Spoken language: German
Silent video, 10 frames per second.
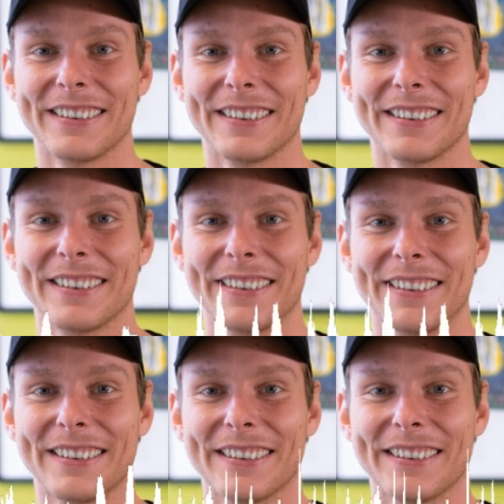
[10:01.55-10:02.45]
Was bringst
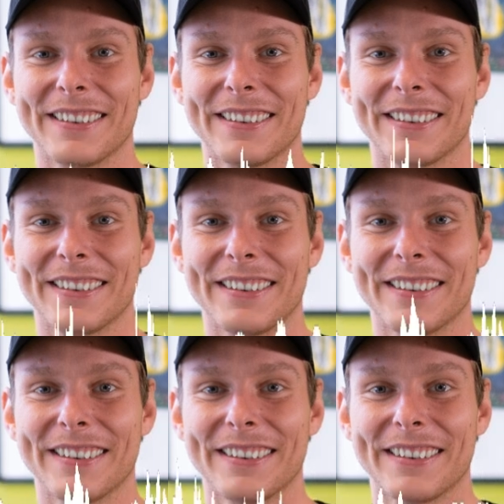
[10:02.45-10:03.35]
du mit der langen Reihe
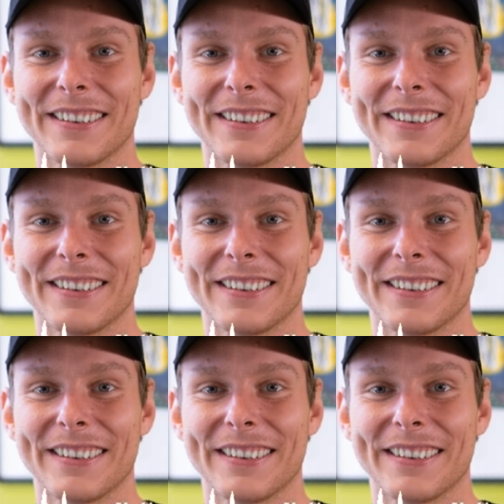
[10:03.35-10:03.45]
in Verbindung?